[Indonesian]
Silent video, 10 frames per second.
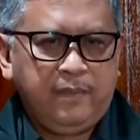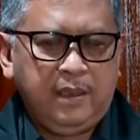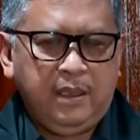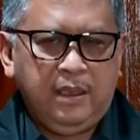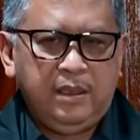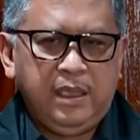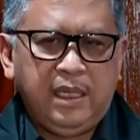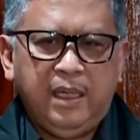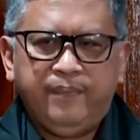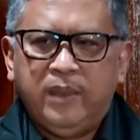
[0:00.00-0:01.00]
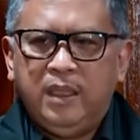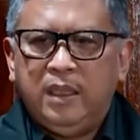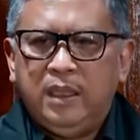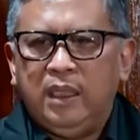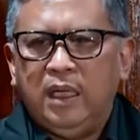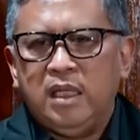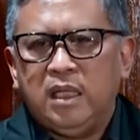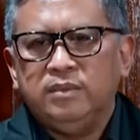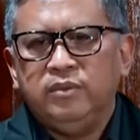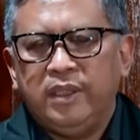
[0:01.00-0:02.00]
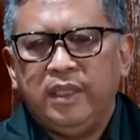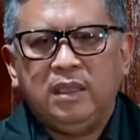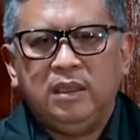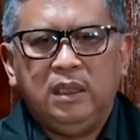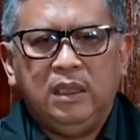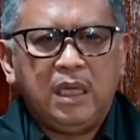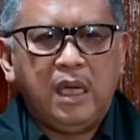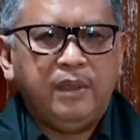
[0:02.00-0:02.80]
Anies maju Pilpres 2024